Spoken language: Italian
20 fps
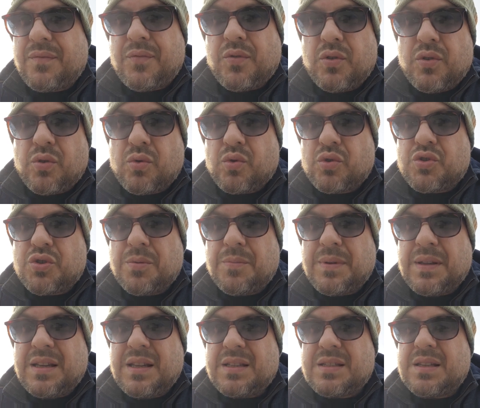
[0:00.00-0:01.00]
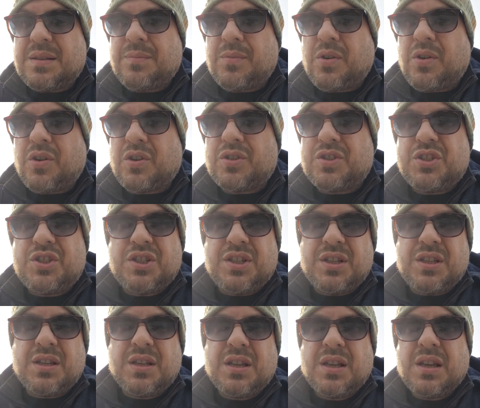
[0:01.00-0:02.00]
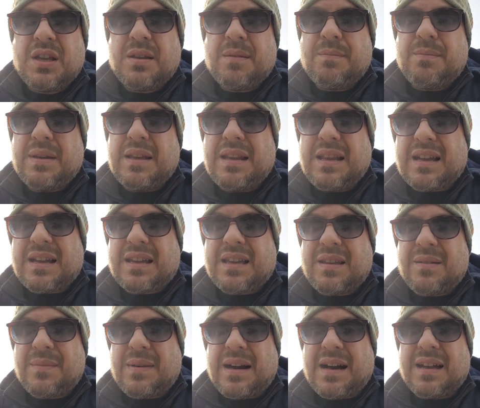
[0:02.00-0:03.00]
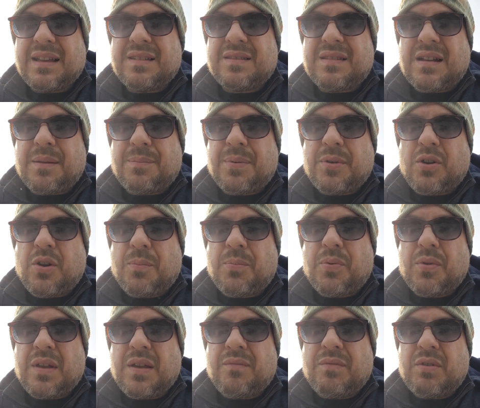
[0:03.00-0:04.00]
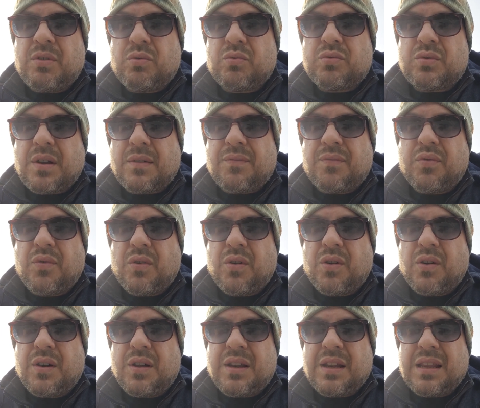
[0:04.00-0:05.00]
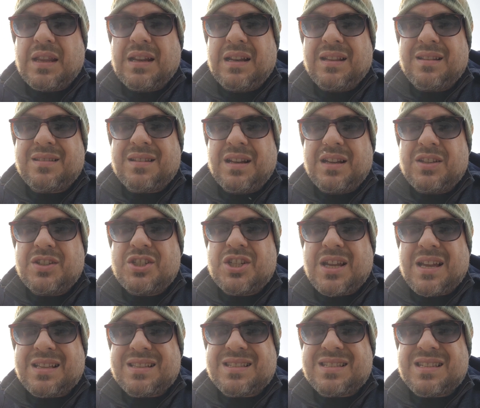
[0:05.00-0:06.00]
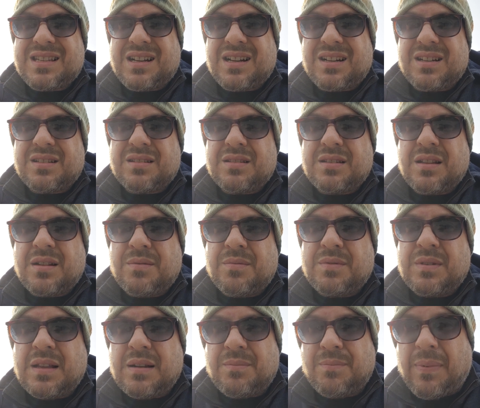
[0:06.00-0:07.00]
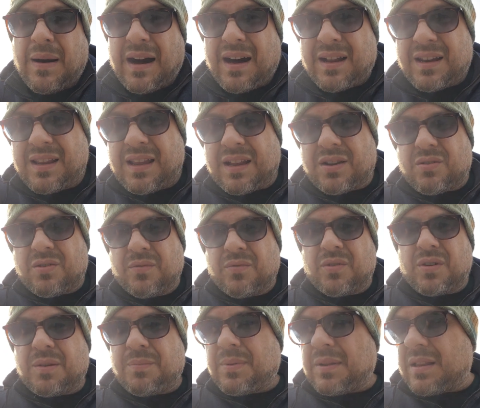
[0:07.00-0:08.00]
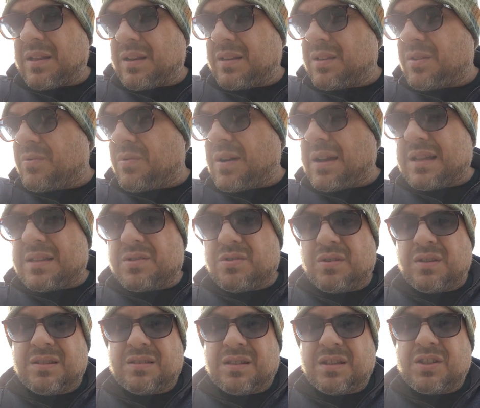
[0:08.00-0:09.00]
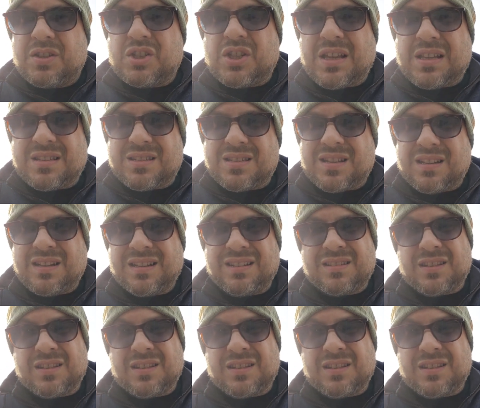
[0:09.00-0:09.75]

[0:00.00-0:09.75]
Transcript: Foloruscio benissimo oggi bene anche Maita però poi è venuta fuori l'intelligenza del, del, Bari ecco vorrei parlare di questo l'intelligenza